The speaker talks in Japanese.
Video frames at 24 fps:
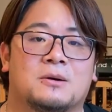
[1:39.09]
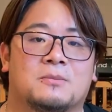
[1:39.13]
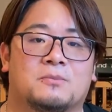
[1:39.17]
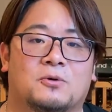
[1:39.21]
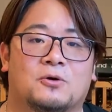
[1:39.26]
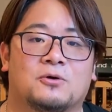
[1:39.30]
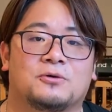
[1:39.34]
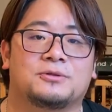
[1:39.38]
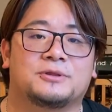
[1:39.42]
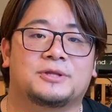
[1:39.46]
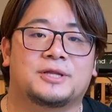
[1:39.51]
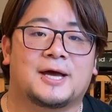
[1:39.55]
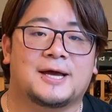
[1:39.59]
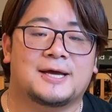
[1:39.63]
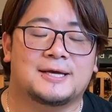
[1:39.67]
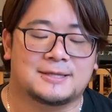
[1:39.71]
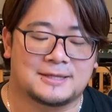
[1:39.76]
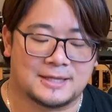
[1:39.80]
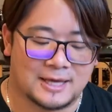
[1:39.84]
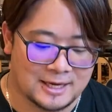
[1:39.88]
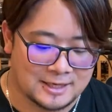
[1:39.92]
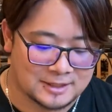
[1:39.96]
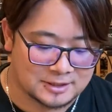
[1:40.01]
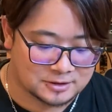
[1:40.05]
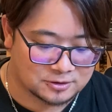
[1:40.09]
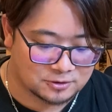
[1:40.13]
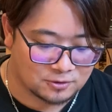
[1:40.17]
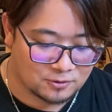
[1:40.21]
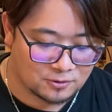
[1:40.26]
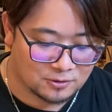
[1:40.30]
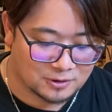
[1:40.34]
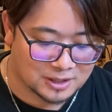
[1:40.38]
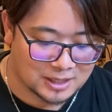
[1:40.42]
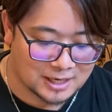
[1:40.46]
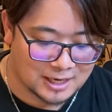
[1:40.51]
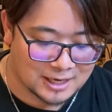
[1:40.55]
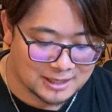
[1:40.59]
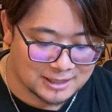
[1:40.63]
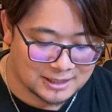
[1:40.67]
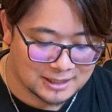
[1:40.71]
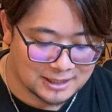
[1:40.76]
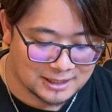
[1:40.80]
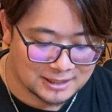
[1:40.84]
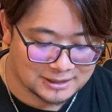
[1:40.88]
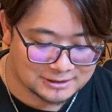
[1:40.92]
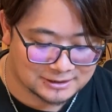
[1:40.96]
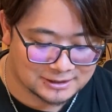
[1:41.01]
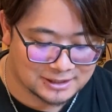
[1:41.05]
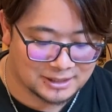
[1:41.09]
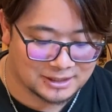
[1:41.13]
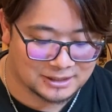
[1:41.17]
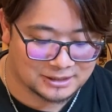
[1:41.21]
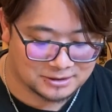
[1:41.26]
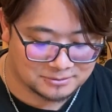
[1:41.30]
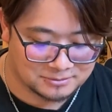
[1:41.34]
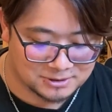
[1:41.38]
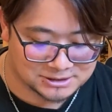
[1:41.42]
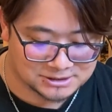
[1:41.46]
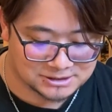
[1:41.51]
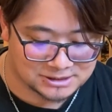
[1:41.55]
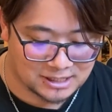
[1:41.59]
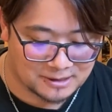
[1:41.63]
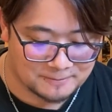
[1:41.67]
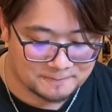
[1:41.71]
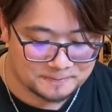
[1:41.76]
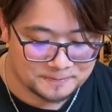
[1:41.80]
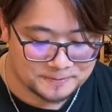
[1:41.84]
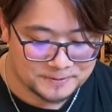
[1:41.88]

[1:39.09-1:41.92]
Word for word: 問題ないと考えていました